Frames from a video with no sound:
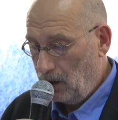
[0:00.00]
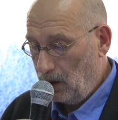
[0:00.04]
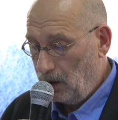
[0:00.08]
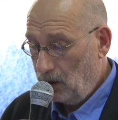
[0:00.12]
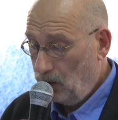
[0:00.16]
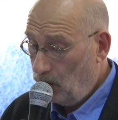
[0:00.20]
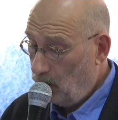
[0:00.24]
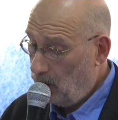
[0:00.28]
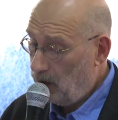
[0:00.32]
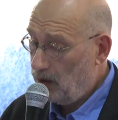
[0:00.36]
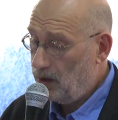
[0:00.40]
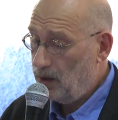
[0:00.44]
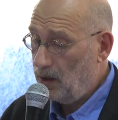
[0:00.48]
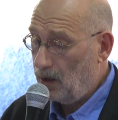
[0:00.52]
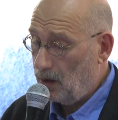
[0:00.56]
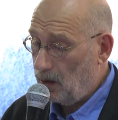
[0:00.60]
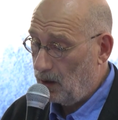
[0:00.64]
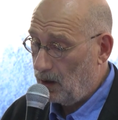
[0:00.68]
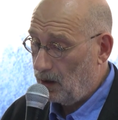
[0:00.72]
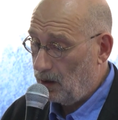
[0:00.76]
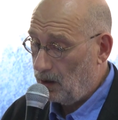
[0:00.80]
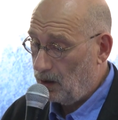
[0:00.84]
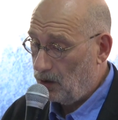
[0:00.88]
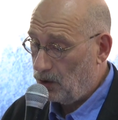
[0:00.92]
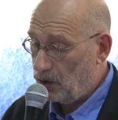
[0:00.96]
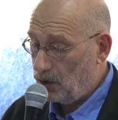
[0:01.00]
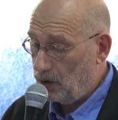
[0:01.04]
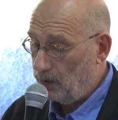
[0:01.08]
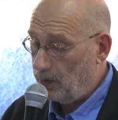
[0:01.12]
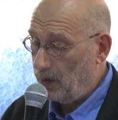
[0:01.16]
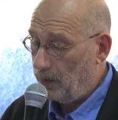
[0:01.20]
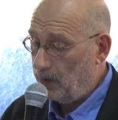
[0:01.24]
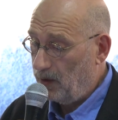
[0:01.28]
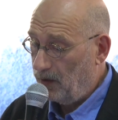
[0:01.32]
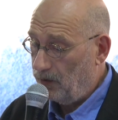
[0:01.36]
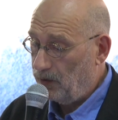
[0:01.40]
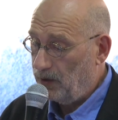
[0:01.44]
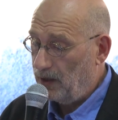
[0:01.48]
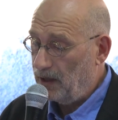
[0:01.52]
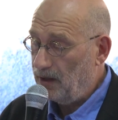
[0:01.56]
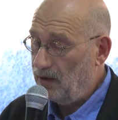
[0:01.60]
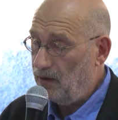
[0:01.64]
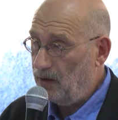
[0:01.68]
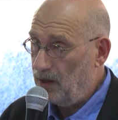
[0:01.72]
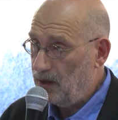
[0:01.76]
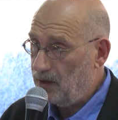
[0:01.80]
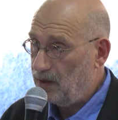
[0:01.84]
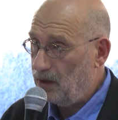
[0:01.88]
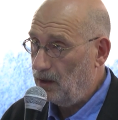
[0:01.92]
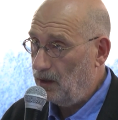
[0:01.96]
Иное дело, что попав на
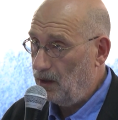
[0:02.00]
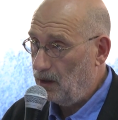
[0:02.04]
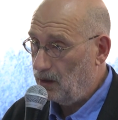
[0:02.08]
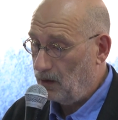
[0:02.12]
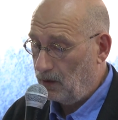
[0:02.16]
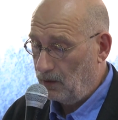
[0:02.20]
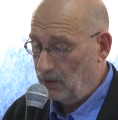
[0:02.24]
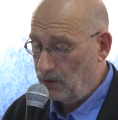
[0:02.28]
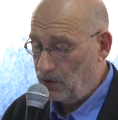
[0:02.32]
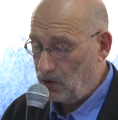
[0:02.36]
200 лет